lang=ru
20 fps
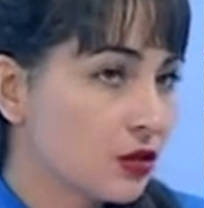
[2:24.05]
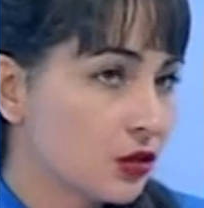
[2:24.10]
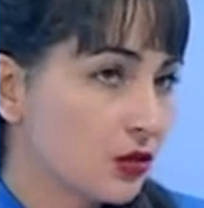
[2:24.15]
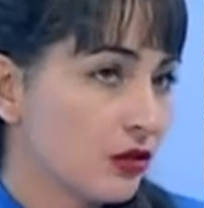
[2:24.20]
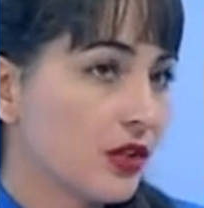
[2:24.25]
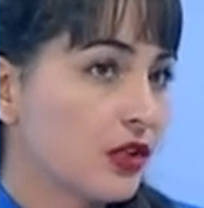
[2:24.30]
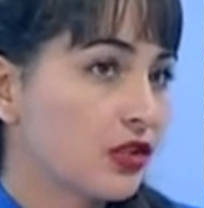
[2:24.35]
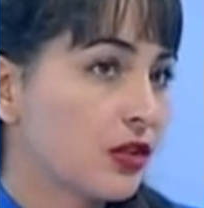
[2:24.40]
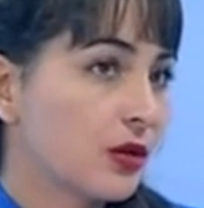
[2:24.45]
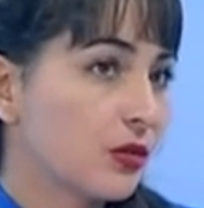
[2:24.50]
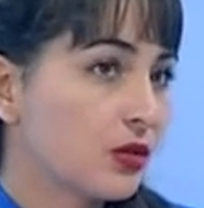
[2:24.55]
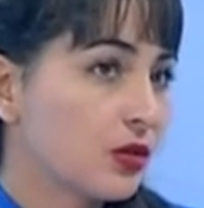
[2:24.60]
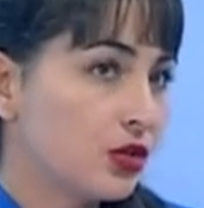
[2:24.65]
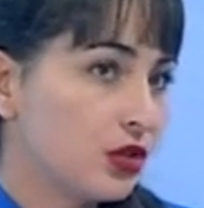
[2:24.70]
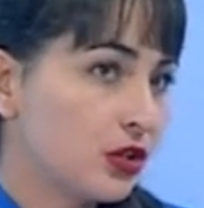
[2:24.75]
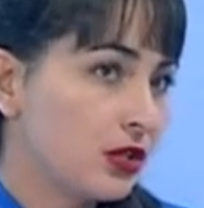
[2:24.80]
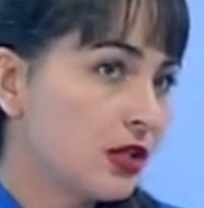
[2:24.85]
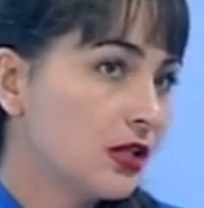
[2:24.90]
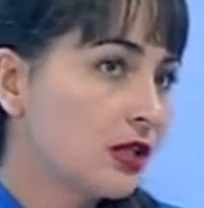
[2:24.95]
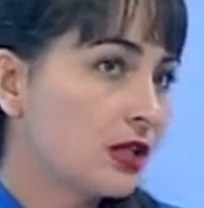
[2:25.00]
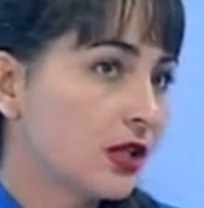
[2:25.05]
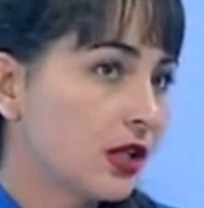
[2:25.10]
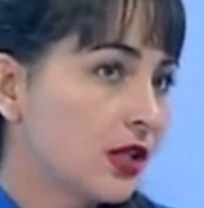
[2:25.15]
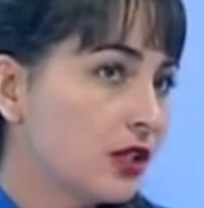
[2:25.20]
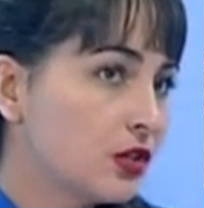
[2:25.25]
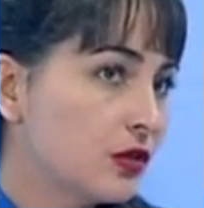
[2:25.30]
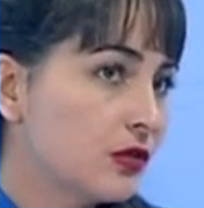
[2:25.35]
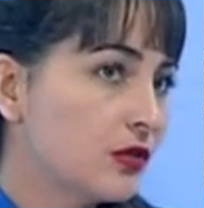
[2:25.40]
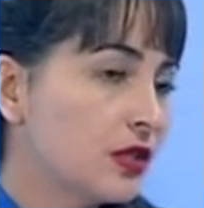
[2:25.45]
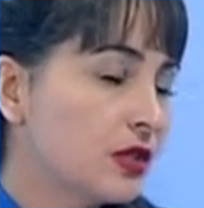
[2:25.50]
что ваш рабочий день
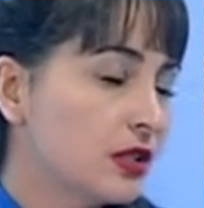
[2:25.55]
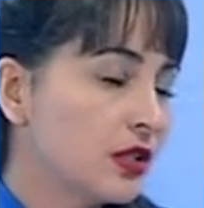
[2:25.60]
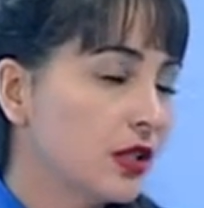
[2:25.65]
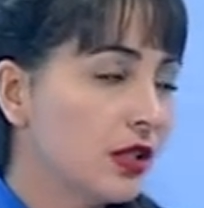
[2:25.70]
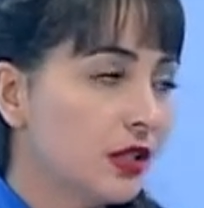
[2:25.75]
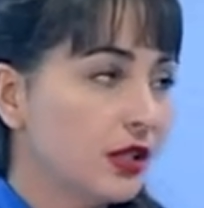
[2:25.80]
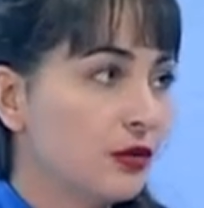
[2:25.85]
заканчивается